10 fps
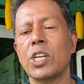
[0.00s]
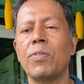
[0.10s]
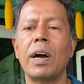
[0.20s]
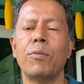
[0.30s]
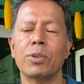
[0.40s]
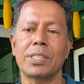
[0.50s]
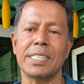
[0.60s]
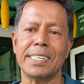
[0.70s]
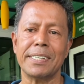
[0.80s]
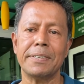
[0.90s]
জবাব
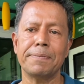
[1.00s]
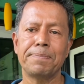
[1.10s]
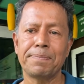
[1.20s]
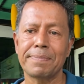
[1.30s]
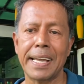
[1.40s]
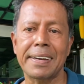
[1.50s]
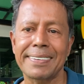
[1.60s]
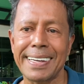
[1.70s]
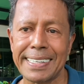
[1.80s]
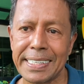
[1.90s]
হচ্ছে
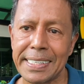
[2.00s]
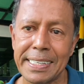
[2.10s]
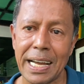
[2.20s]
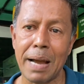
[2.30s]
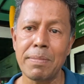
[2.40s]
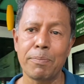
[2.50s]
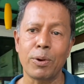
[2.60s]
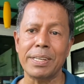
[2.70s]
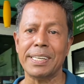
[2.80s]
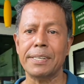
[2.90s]
একটাই আমি বলি